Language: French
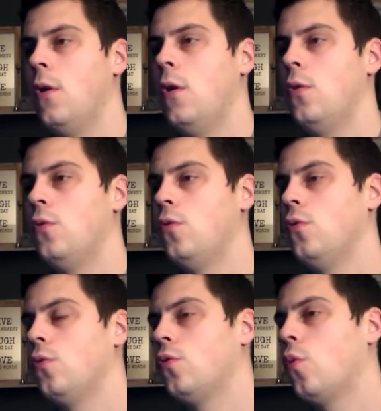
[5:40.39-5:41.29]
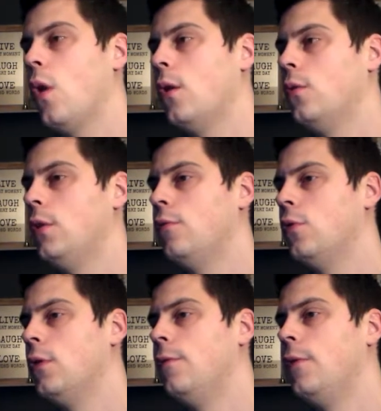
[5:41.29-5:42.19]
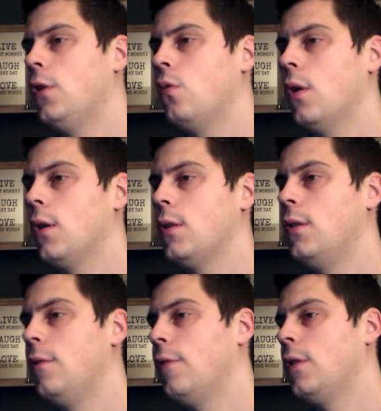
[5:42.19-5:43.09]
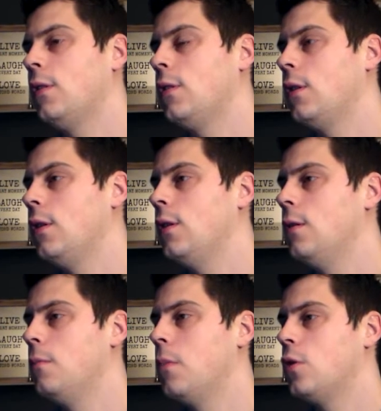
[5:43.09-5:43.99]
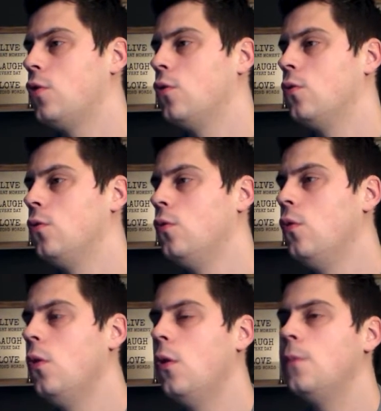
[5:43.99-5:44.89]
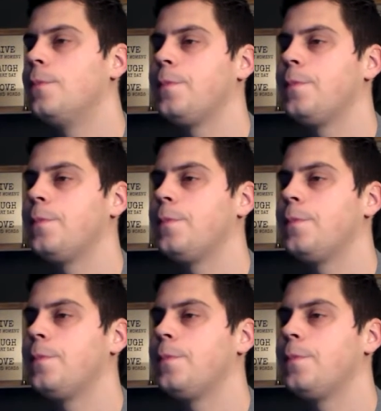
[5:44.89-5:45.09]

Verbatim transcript: 1, 2, 3 au niveau de victoires, défaites et matchs nuls.